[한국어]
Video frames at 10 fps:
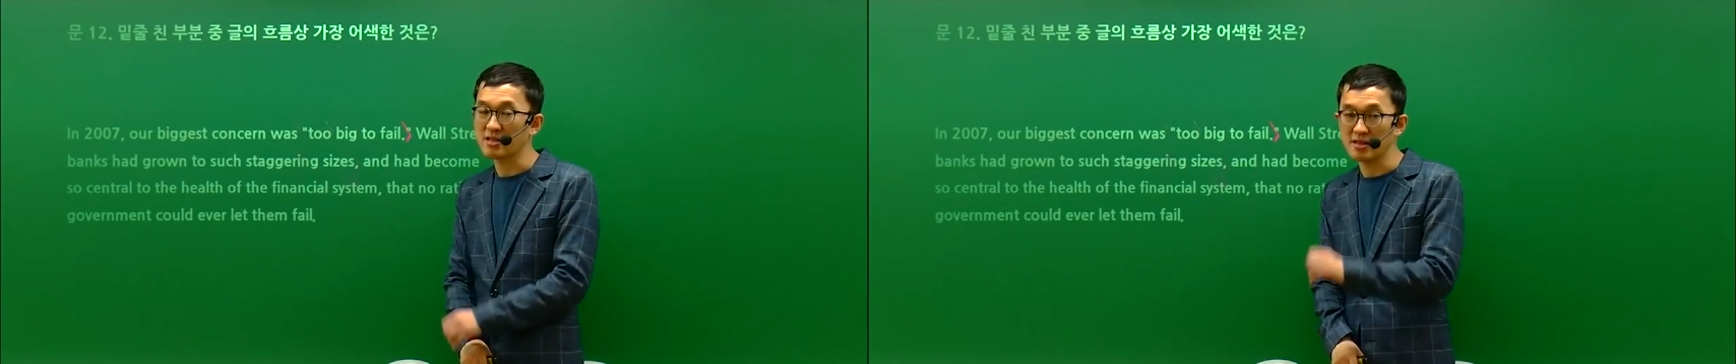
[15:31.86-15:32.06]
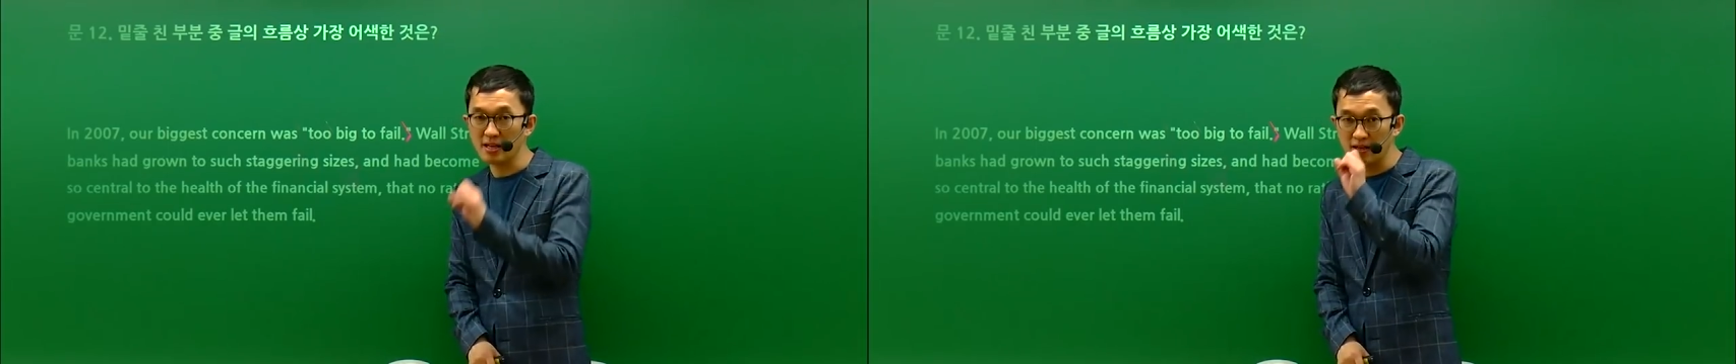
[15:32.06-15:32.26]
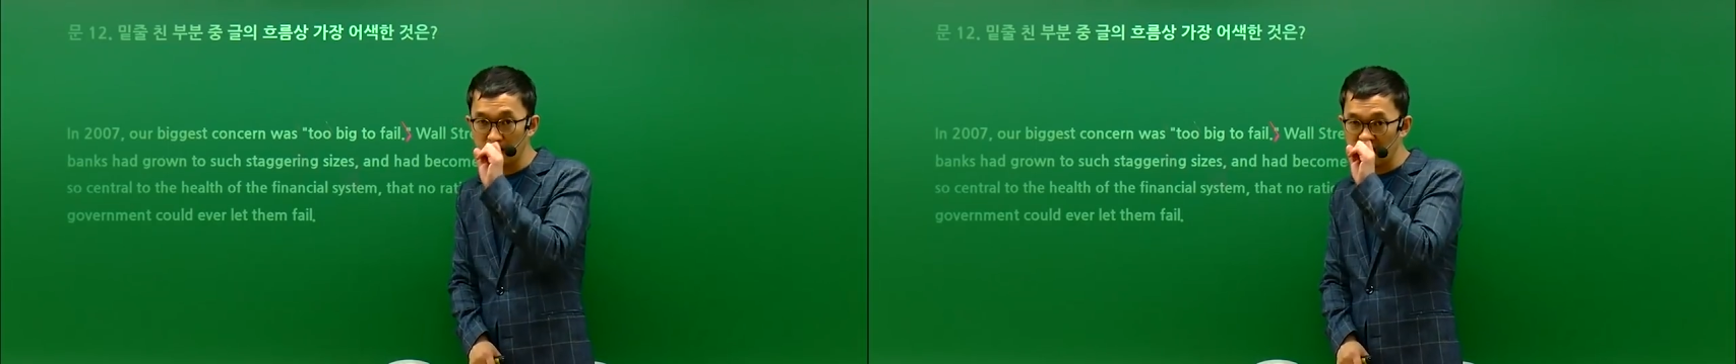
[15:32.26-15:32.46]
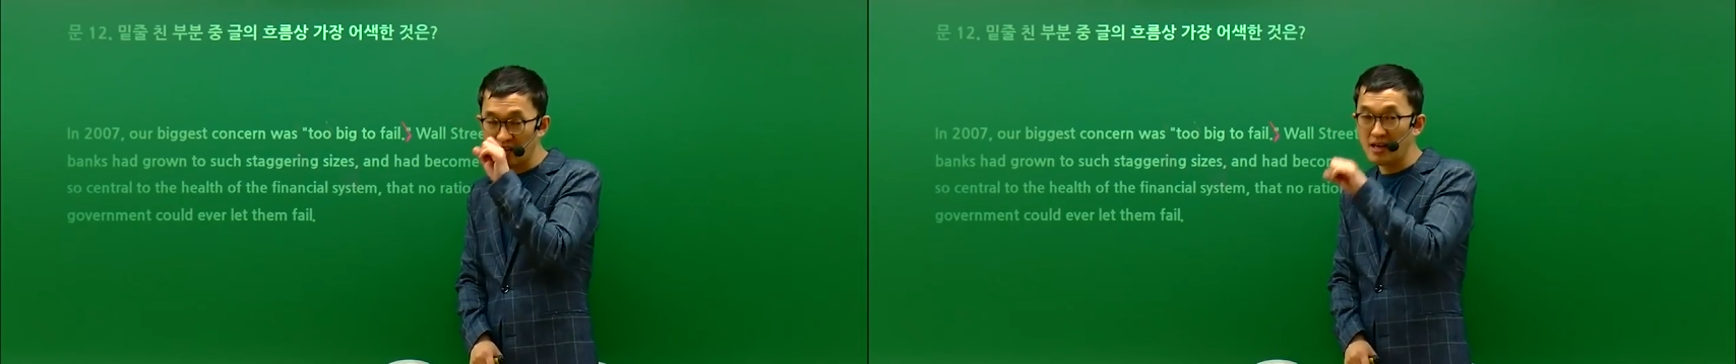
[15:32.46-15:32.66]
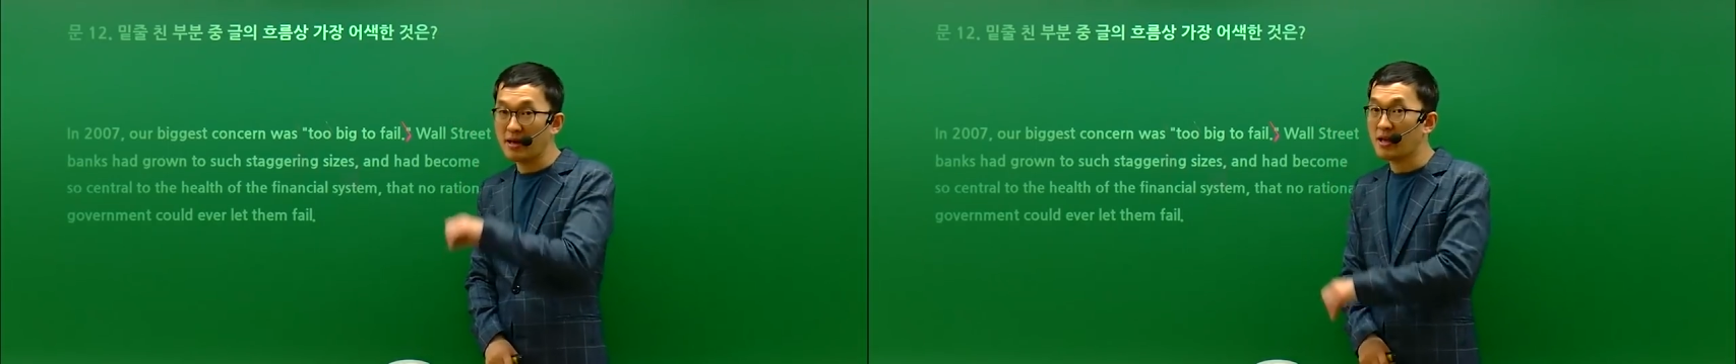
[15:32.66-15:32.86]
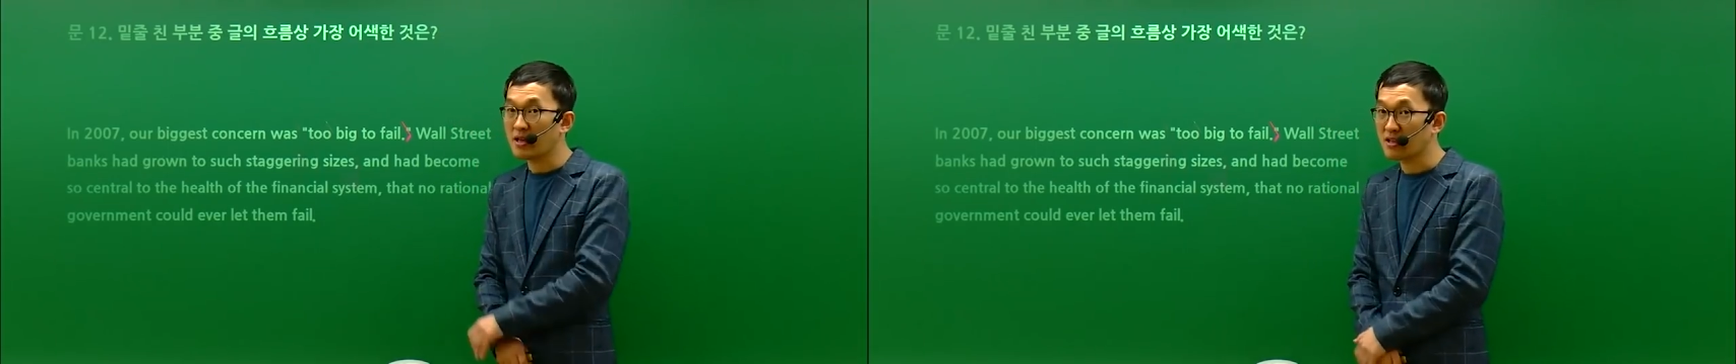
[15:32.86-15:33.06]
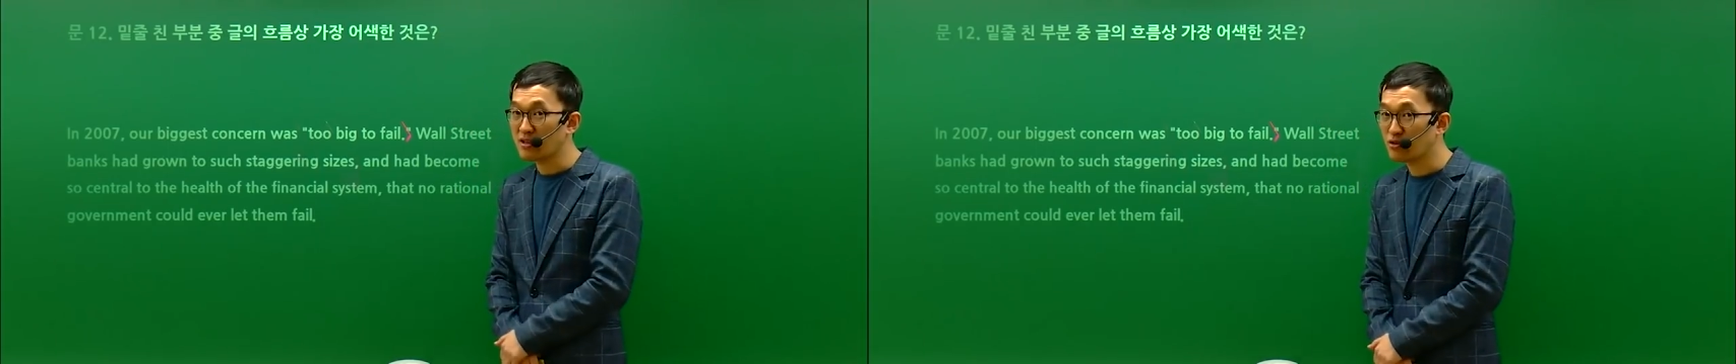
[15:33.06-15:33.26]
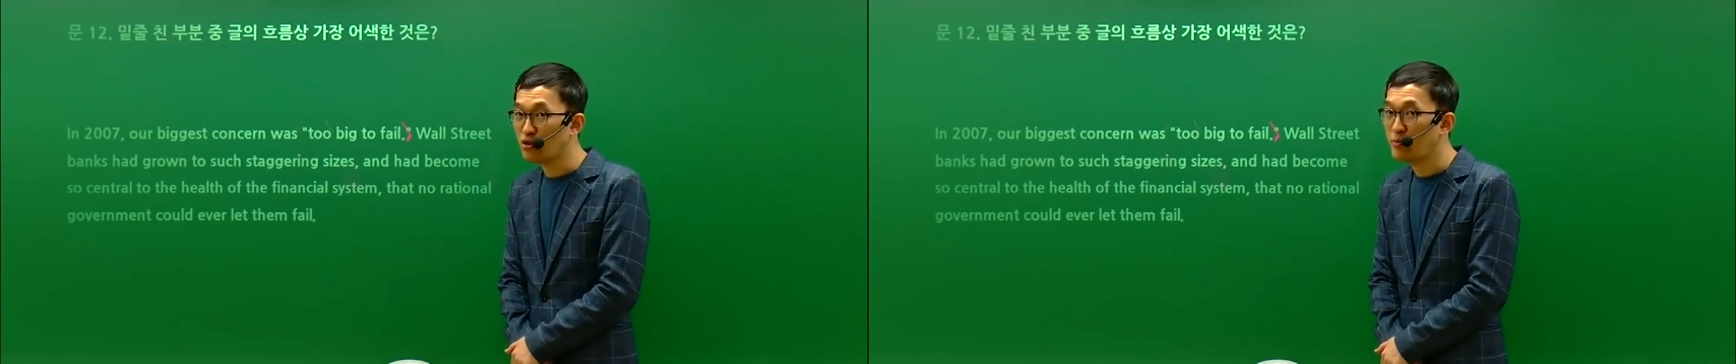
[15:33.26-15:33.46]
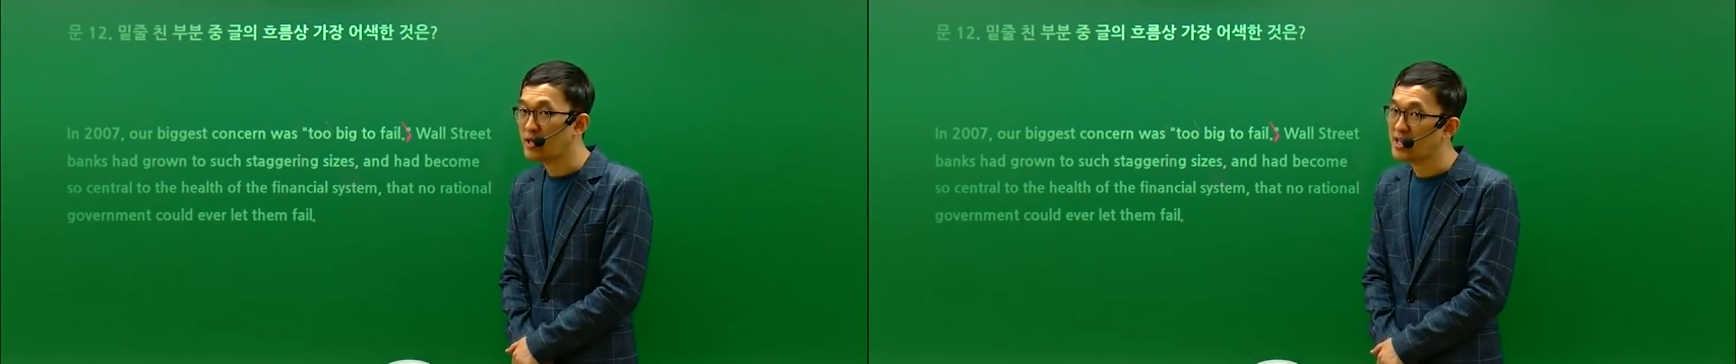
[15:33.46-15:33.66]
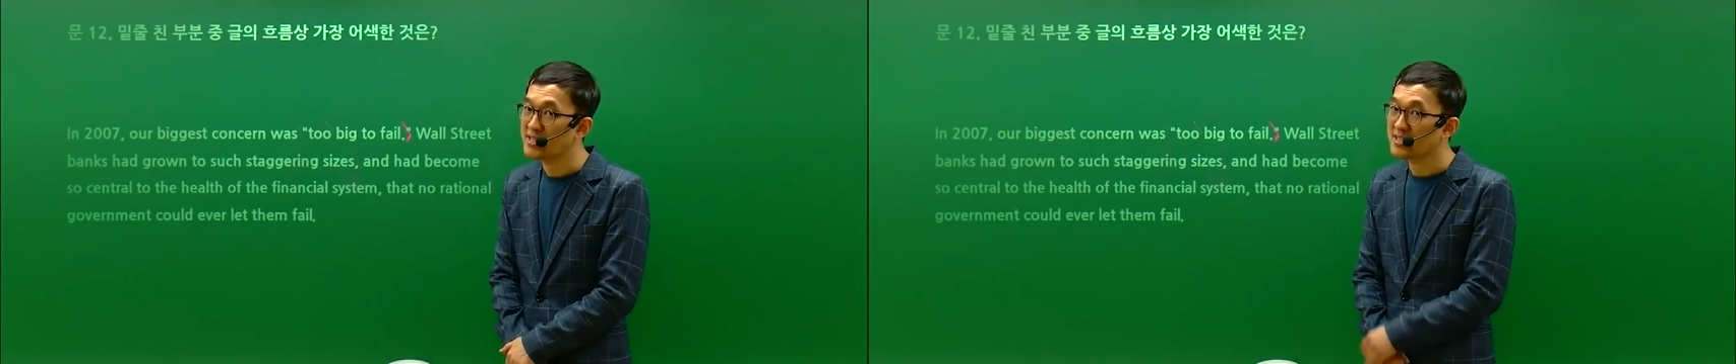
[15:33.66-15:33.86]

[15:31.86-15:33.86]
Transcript: 않는다. 그 유명한